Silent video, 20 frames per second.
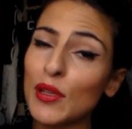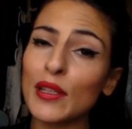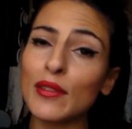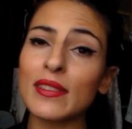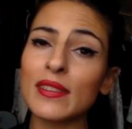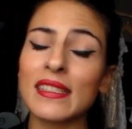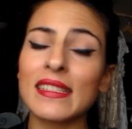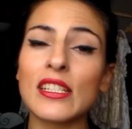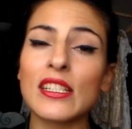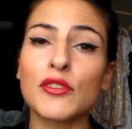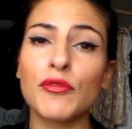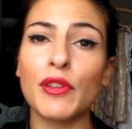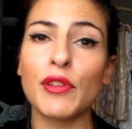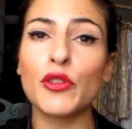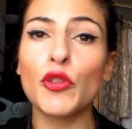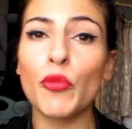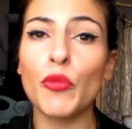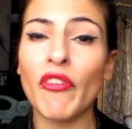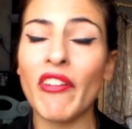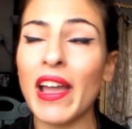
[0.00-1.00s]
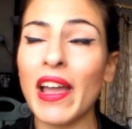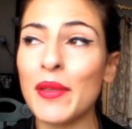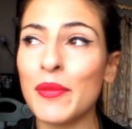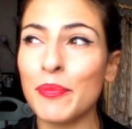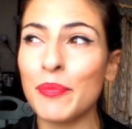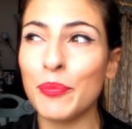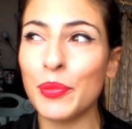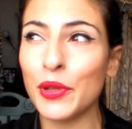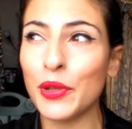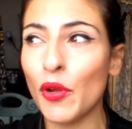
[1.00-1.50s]
Eu não sei se este vídeo
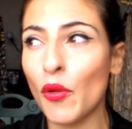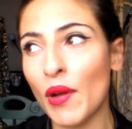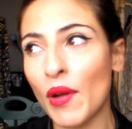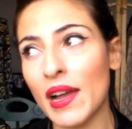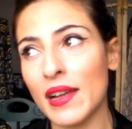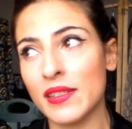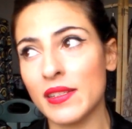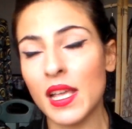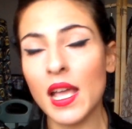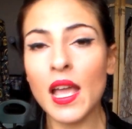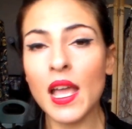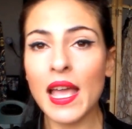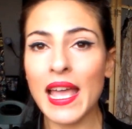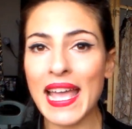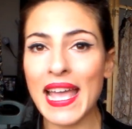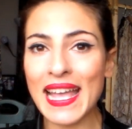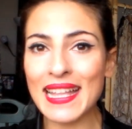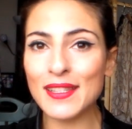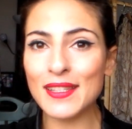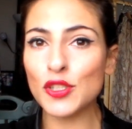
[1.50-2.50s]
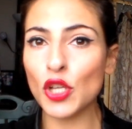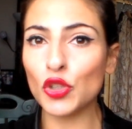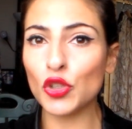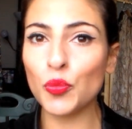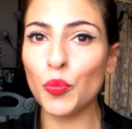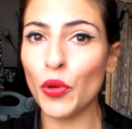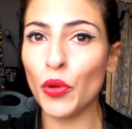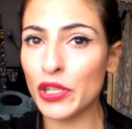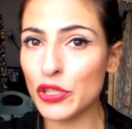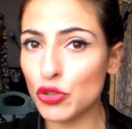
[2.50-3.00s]
vai para o ar antes ou
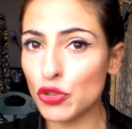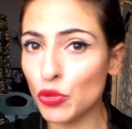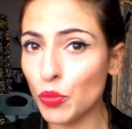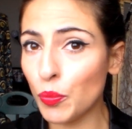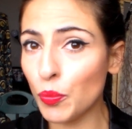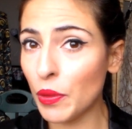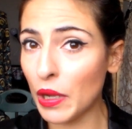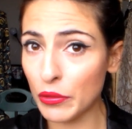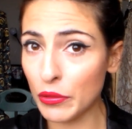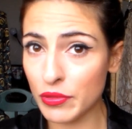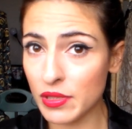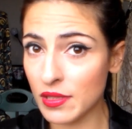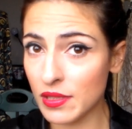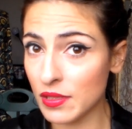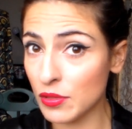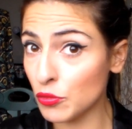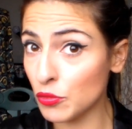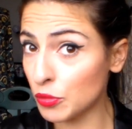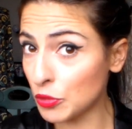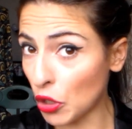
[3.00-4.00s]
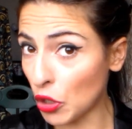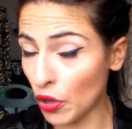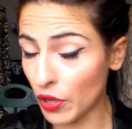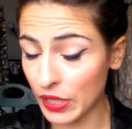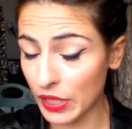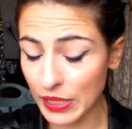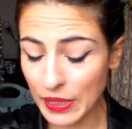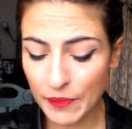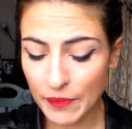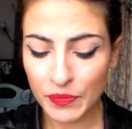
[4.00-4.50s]
depois do post no
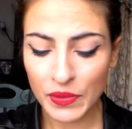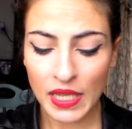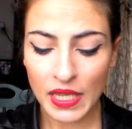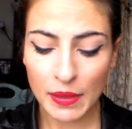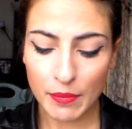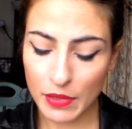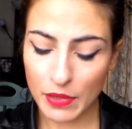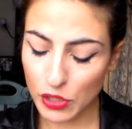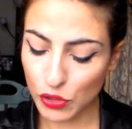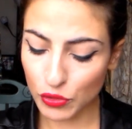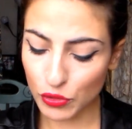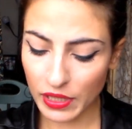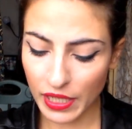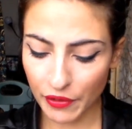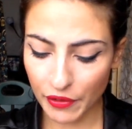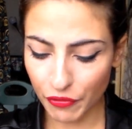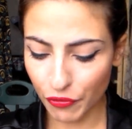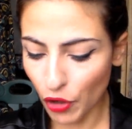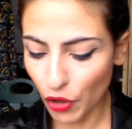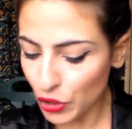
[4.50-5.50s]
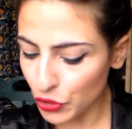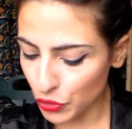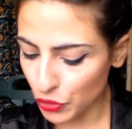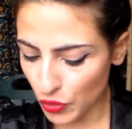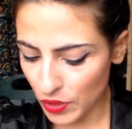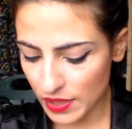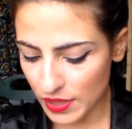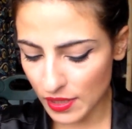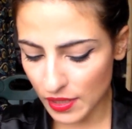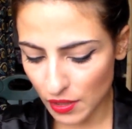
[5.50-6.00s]
blog, mas eu tirei
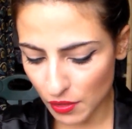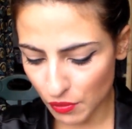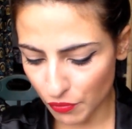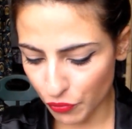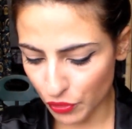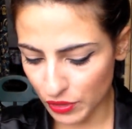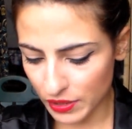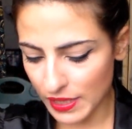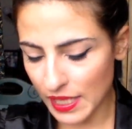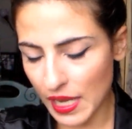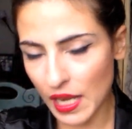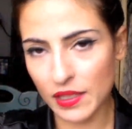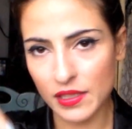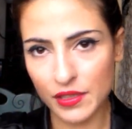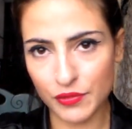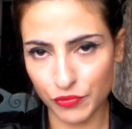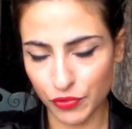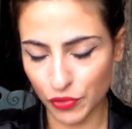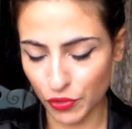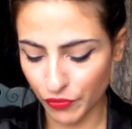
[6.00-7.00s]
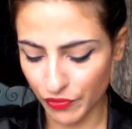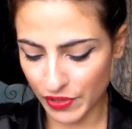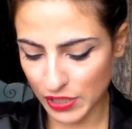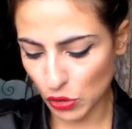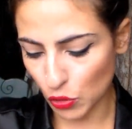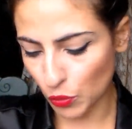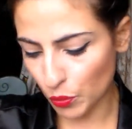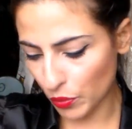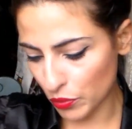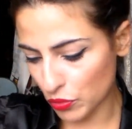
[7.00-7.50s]
fotos e vou tirar, vou
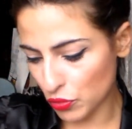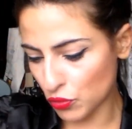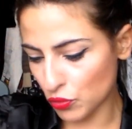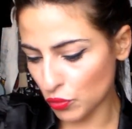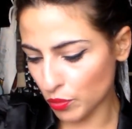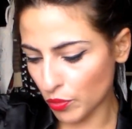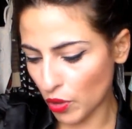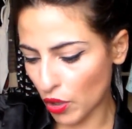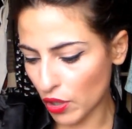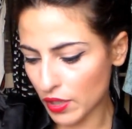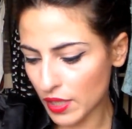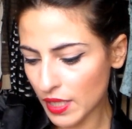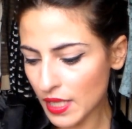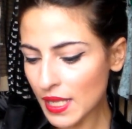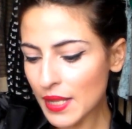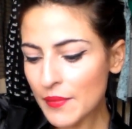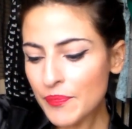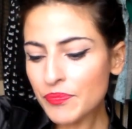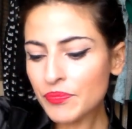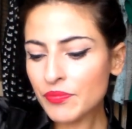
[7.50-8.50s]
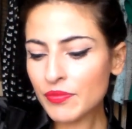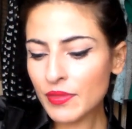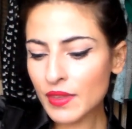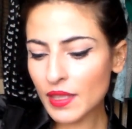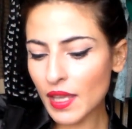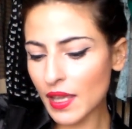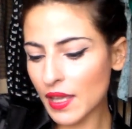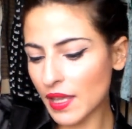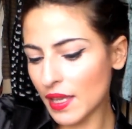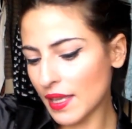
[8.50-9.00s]
fazer um post no blog
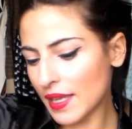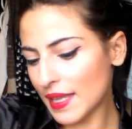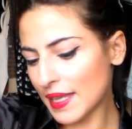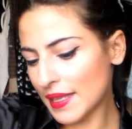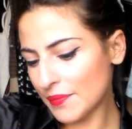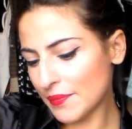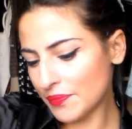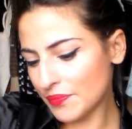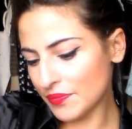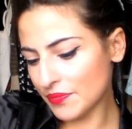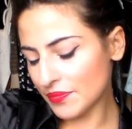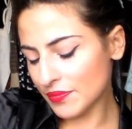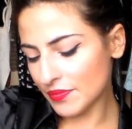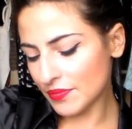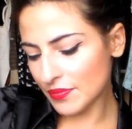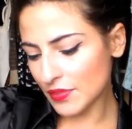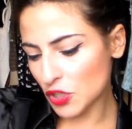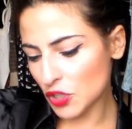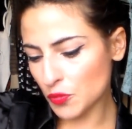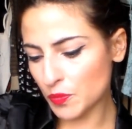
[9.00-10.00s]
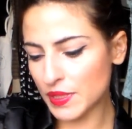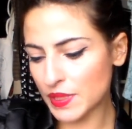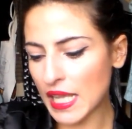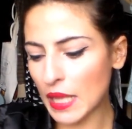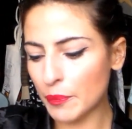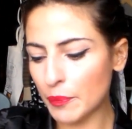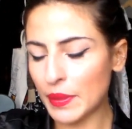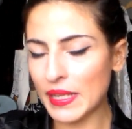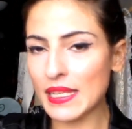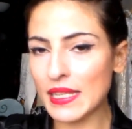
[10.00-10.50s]
um, ehm,
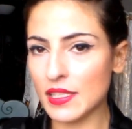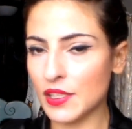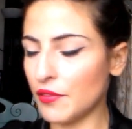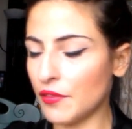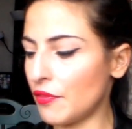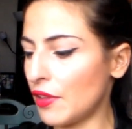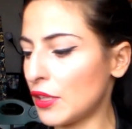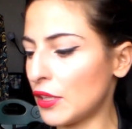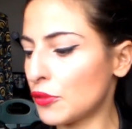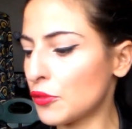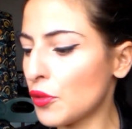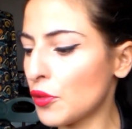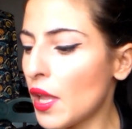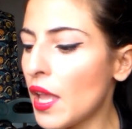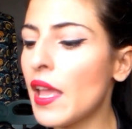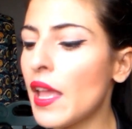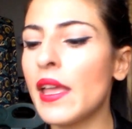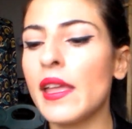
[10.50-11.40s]
especial para este evento.